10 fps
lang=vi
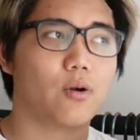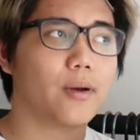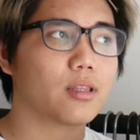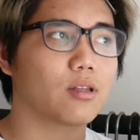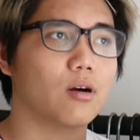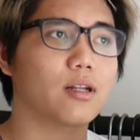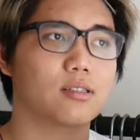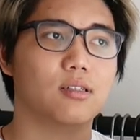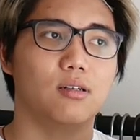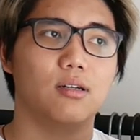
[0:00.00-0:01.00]
Quebec từng có lịch
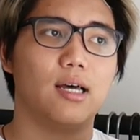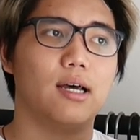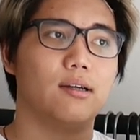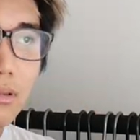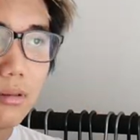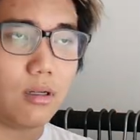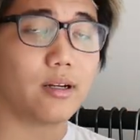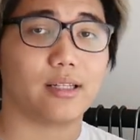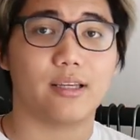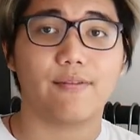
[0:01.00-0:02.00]
sử là nói
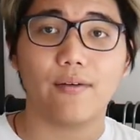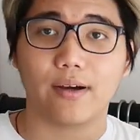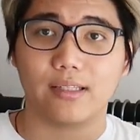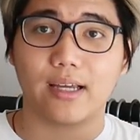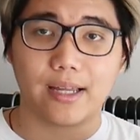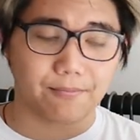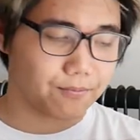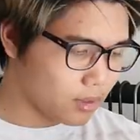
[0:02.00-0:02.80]
được cả tiếng Pháp và cả tiếng Anh.